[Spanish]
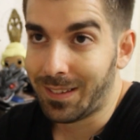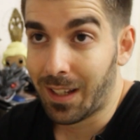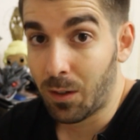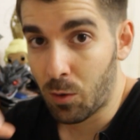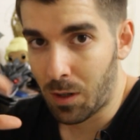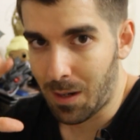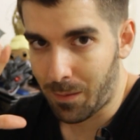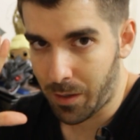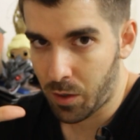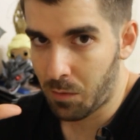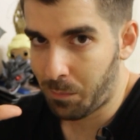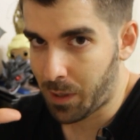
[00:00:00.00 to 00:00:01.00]
tengo la
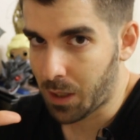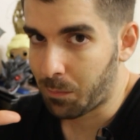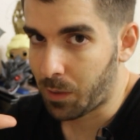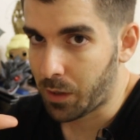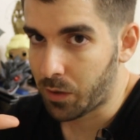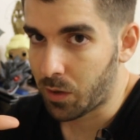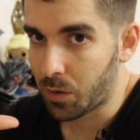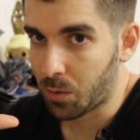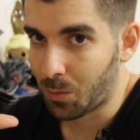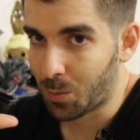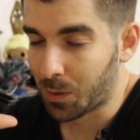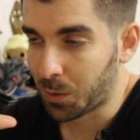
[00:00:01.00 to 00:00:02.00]
versión para
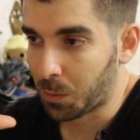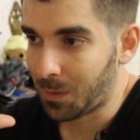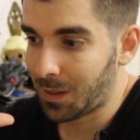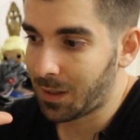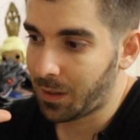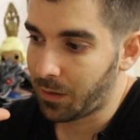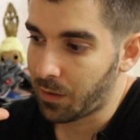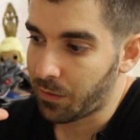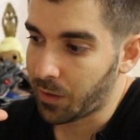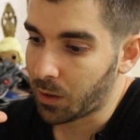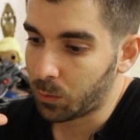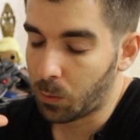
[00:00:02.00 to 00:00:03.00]
PlayStation 4, ¿vale? Es
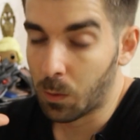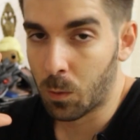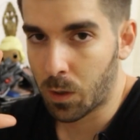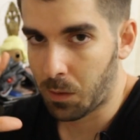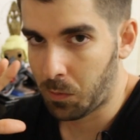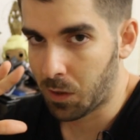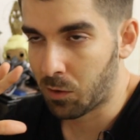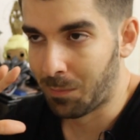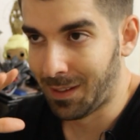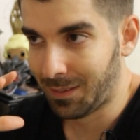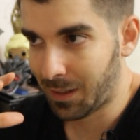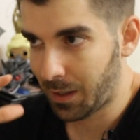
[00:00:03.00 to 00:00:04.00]
decir, todo lo que voy a
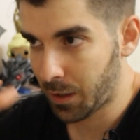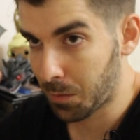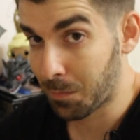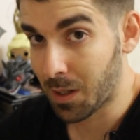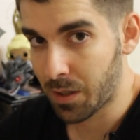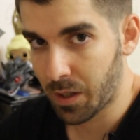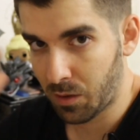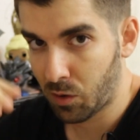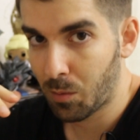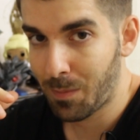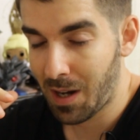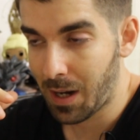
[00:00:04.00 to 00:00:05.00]
comentar es
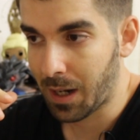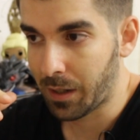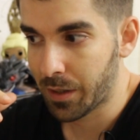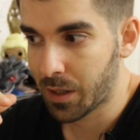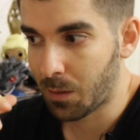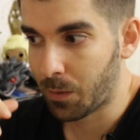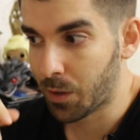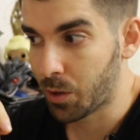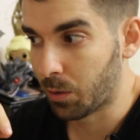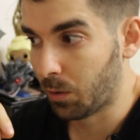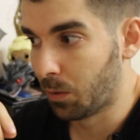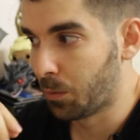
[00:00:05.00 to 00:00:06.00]
basándome en esa
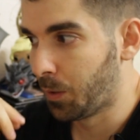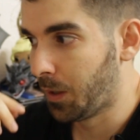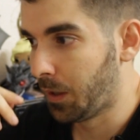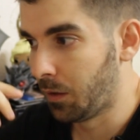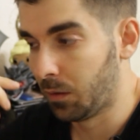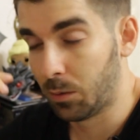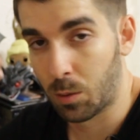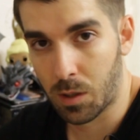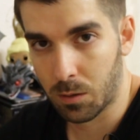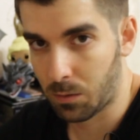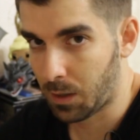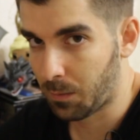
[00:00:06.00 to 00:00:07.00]
versión. No he
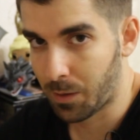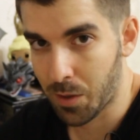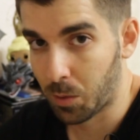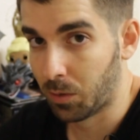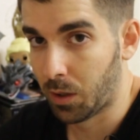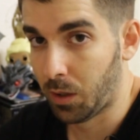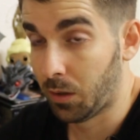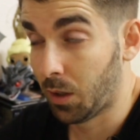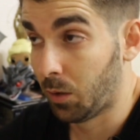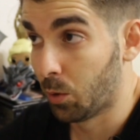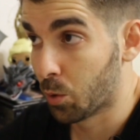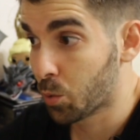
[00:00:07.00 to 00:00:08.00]
tocado la versión de
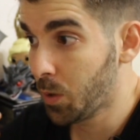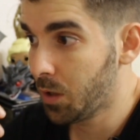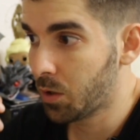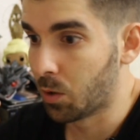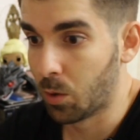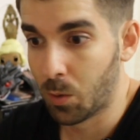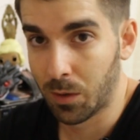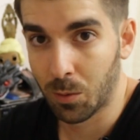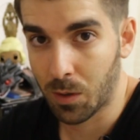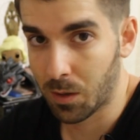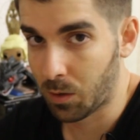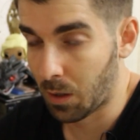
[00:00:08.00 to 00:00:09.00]
Nintendo Switch, no he
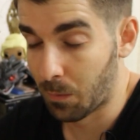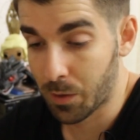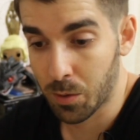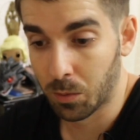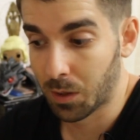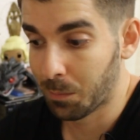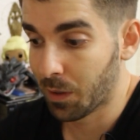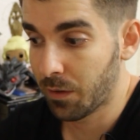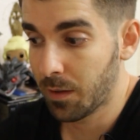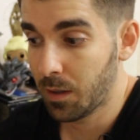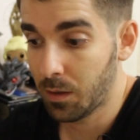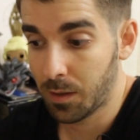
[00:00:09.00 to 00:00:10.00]
tocado la versión de
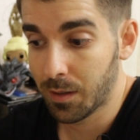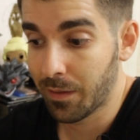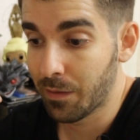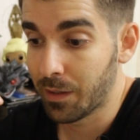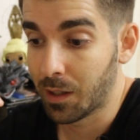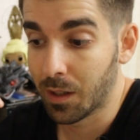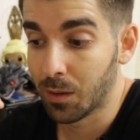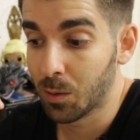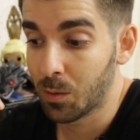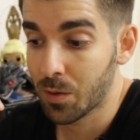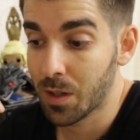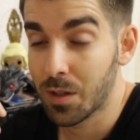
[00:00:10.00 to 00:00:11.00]
PC, es decir, que
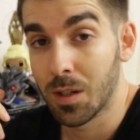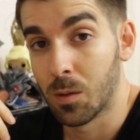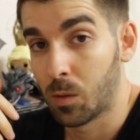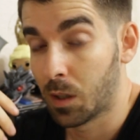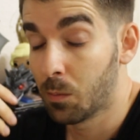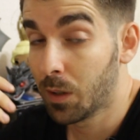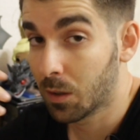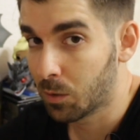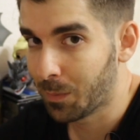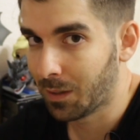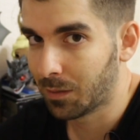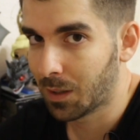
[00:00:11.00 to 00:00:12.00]
yo no sé si lo que voy a
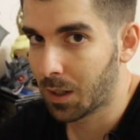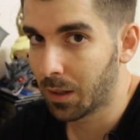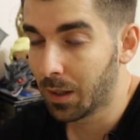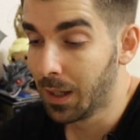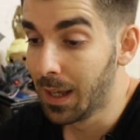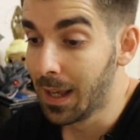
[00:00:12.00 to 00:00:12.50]
comentar